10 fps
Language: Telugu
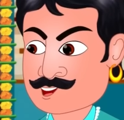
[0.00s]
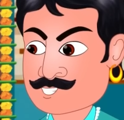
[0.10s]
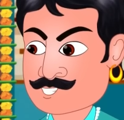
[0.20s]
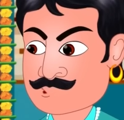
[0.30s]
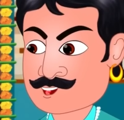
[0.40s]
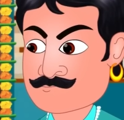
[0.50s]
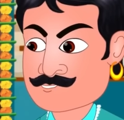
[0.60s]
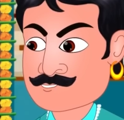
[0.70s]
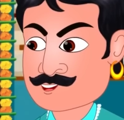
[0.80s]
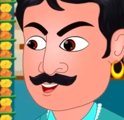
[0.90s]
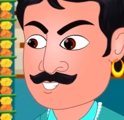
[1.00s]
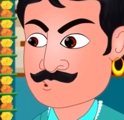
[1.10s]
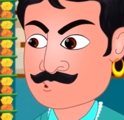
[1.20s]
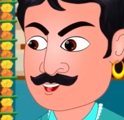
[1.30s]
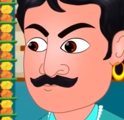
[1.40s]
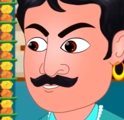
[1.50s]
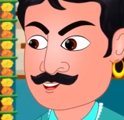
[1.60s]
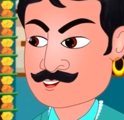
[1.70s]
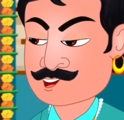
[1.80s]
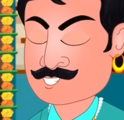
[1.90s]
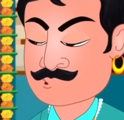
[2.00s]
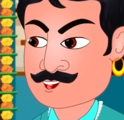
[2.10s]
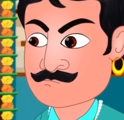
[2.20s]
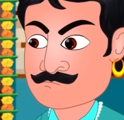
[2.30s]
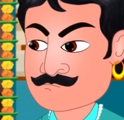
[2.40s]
మీ నుంచి నిజాన్ని ఎలా రాబట్టాలో నాకు బాగా తెలుసు